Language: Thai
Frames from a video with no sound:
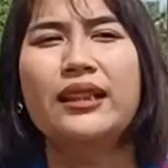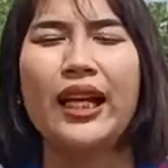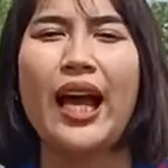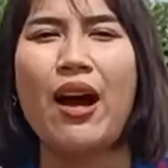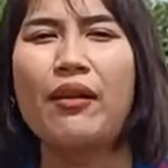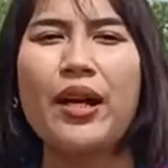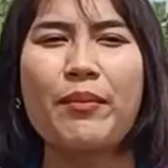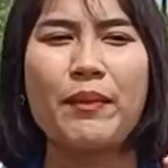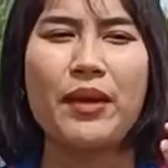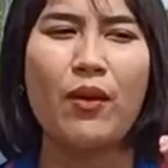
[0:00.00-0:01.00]
สีขาวเนี่ย
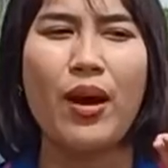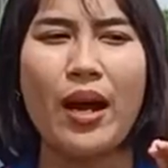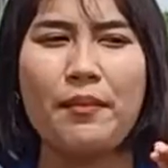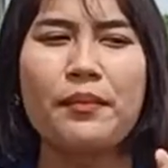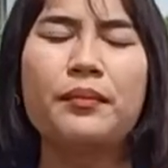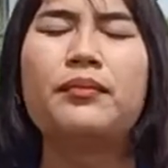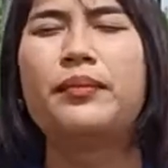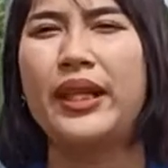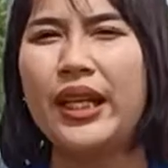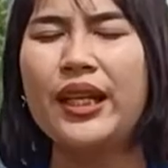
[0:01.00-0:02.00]
มันมีความ
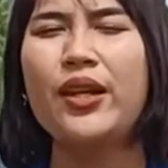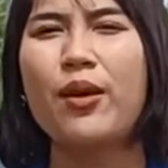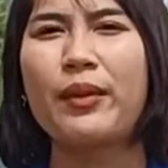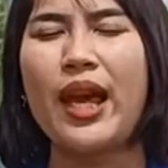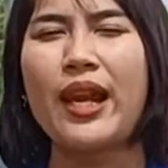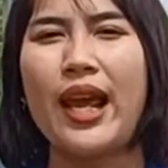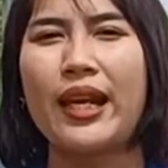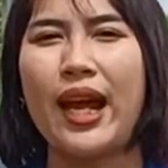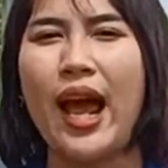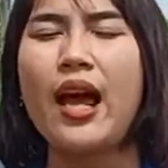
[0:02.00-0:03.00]
เป็นที่นิยมแค่ไหน
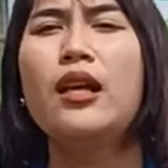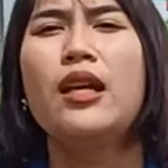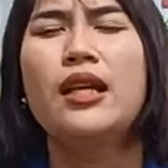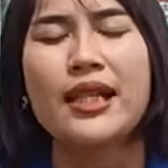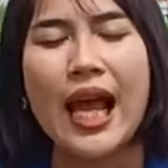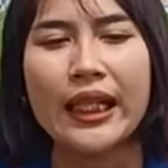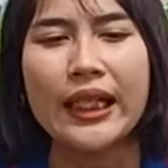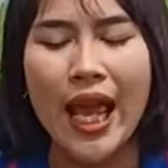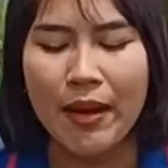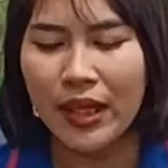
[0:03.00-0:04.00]
นะคะ จาก
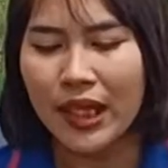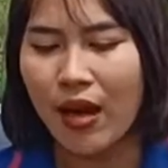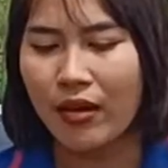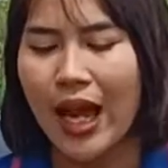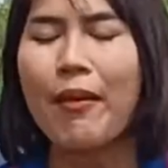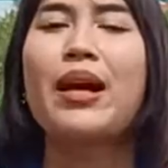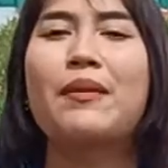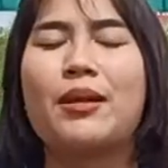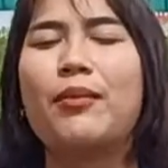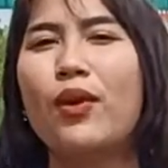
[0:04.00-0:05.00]
ที่แอดมินลองทำแบ
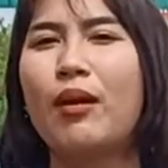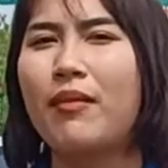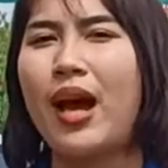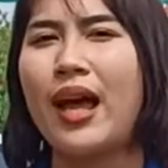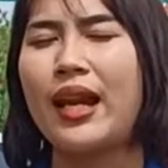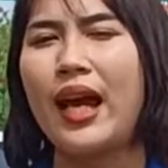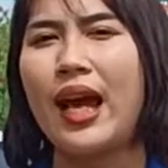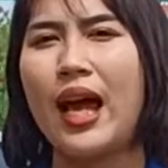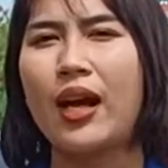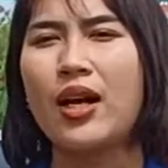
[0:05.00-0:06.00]
บสำรวจมานะ
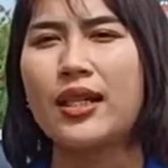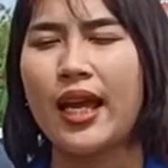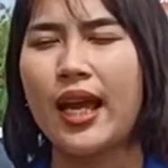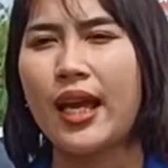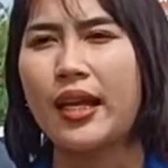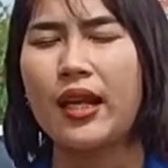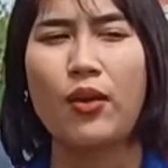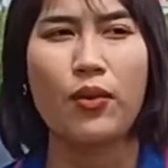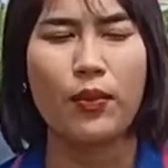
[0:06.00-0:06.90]
คะ ก็จะให้เรา